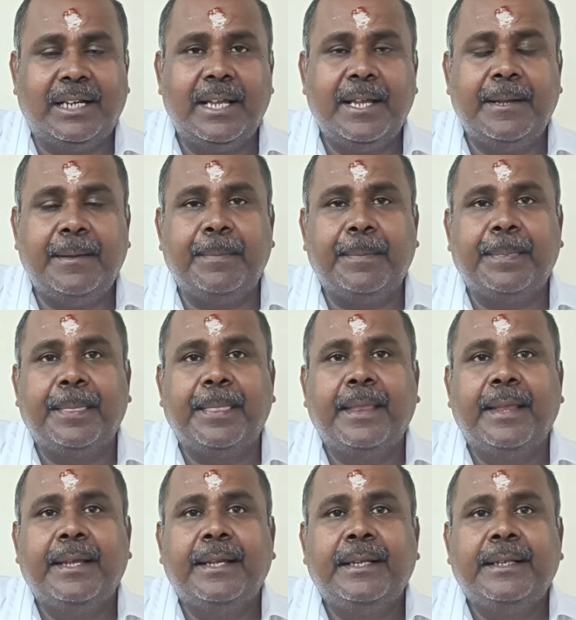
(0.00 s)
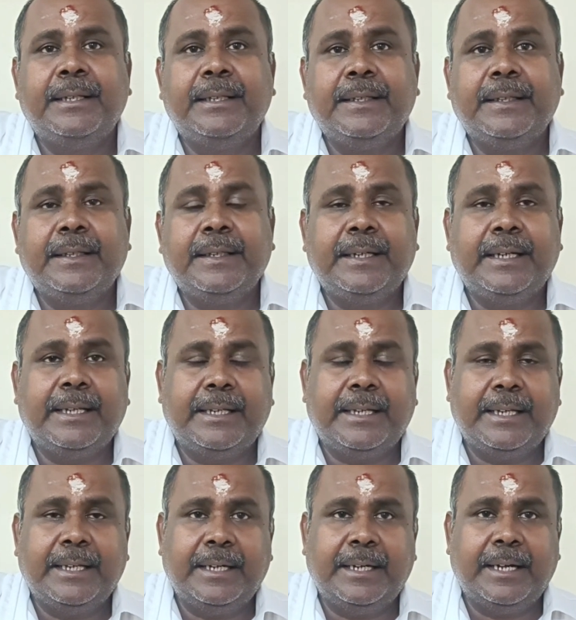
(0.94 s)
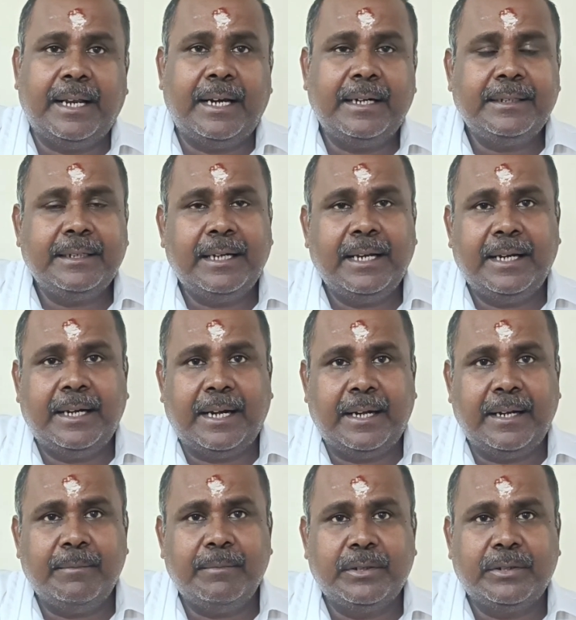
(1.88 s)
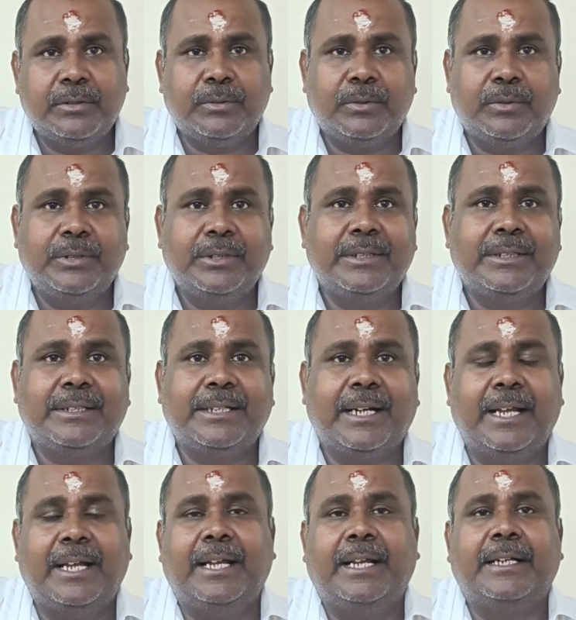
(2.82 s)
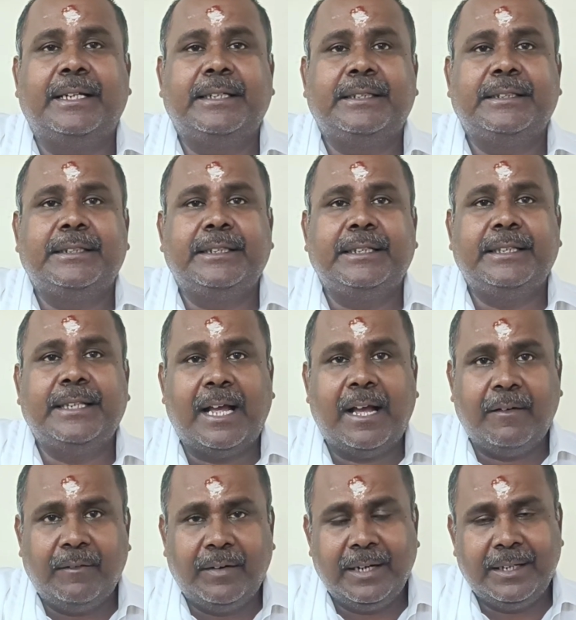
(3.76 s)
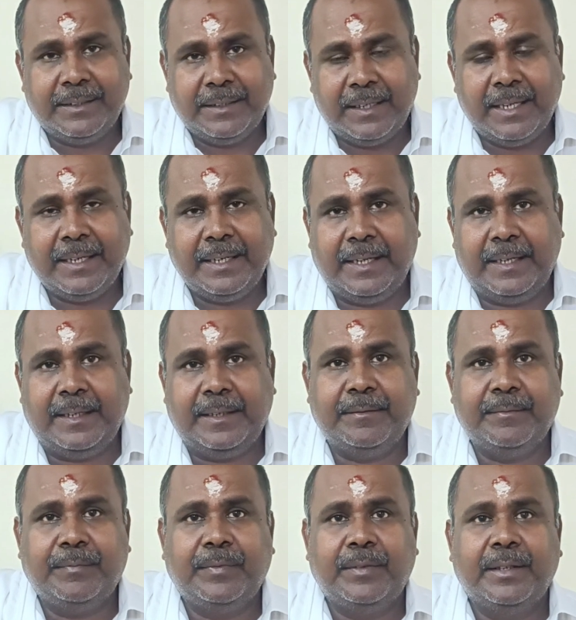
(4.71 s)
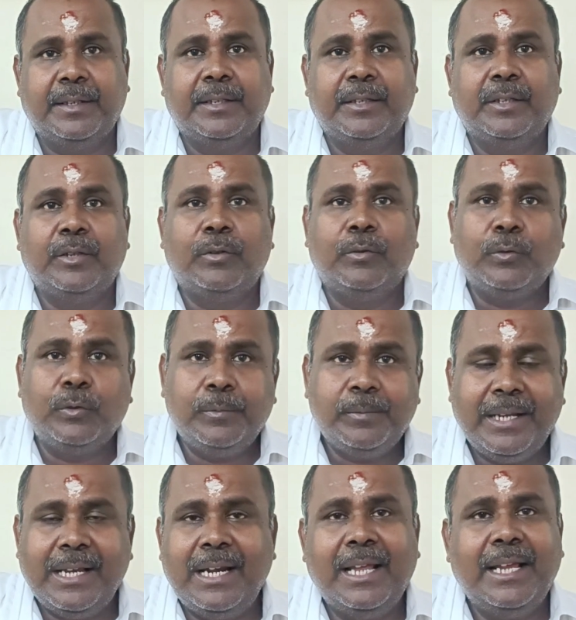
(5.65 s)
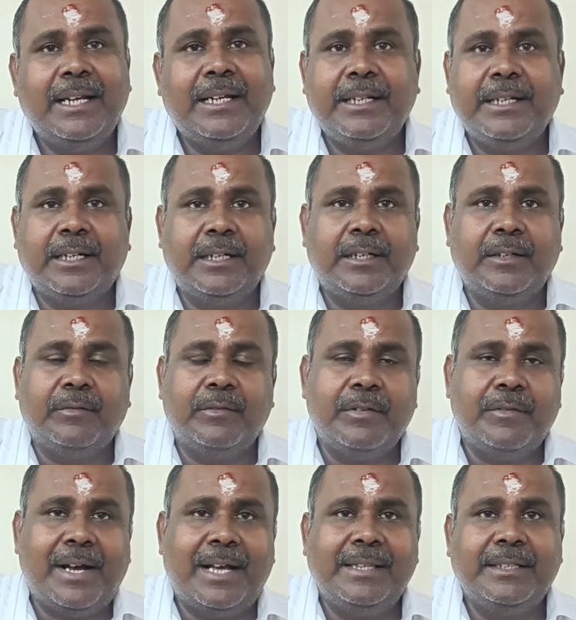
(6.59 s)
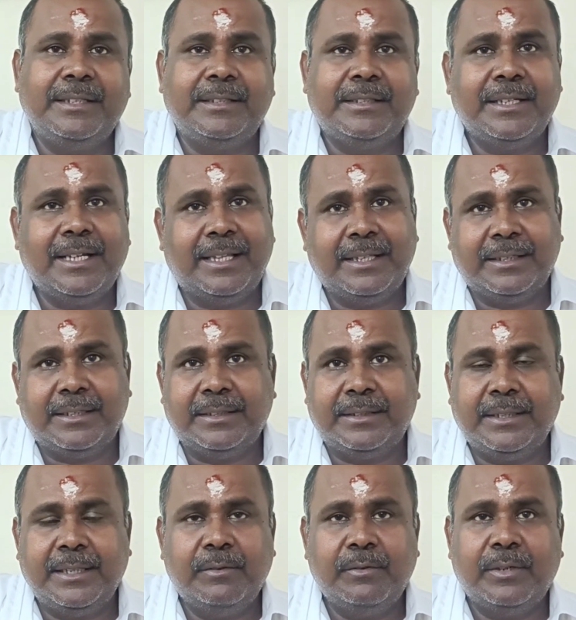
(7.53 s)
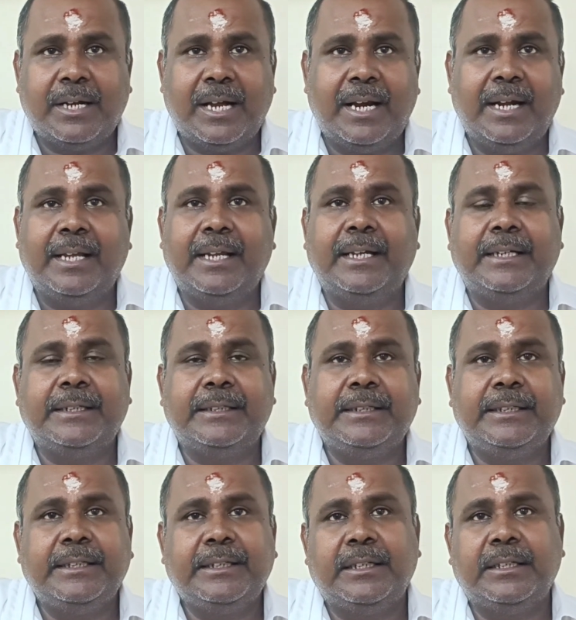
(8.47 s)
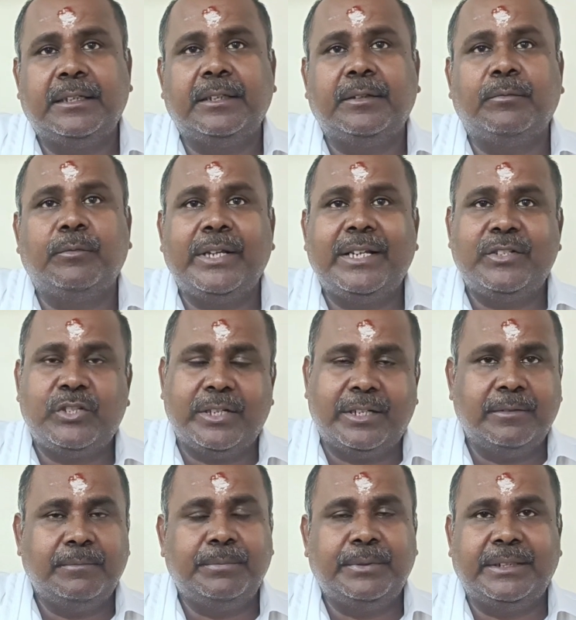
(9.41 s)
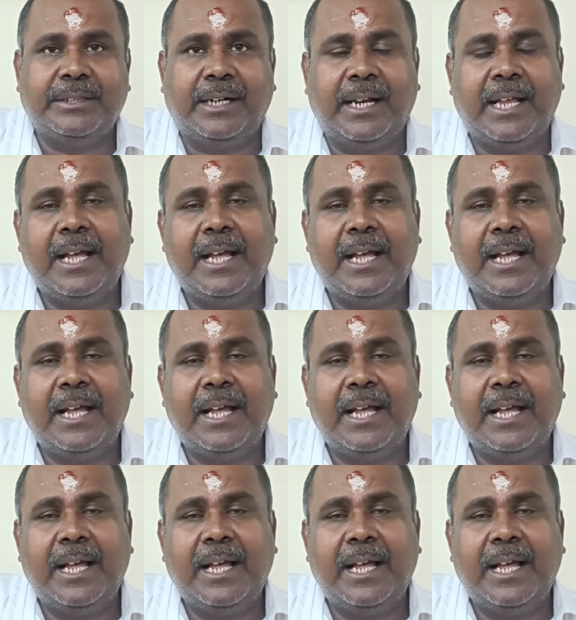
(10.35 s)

நிலையை உண்மையிலேயே நீங்கள் விவாதித்து அதற்கு தீர்வு காண நீங்கள் முயற்சி எடுப்பீர்களா உரிமை தொகையில் ஏற்பட்டுள்ள குளறுபடியை தீர்வு காண்பதற்கு நீங்கள் முன் வருவீர்களா